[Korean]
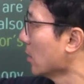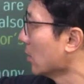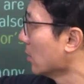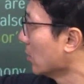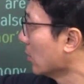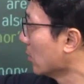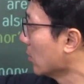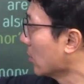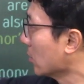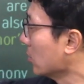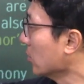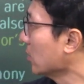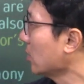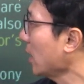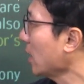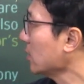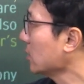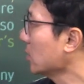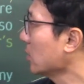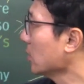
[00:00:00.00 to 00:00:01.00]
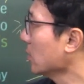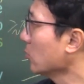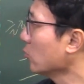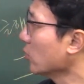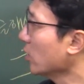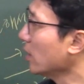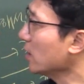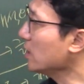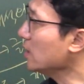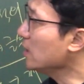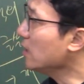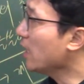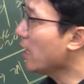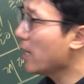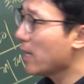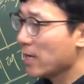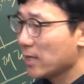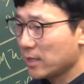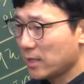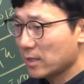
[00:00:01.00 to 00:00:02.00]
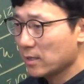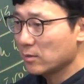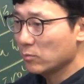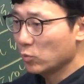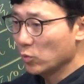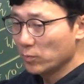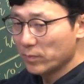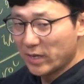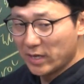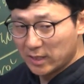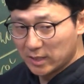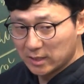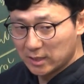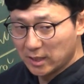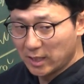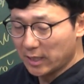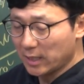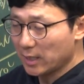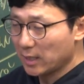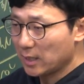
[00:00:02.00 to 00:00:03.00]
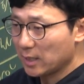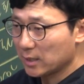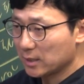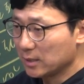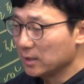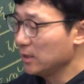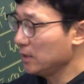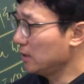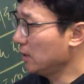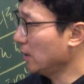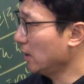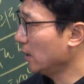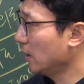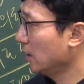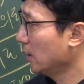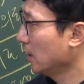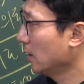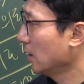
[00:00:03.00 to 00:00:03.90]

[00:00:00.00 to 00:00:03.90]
어, 그 텍스트는 우리가 이해해야 될 문맥이지 글이지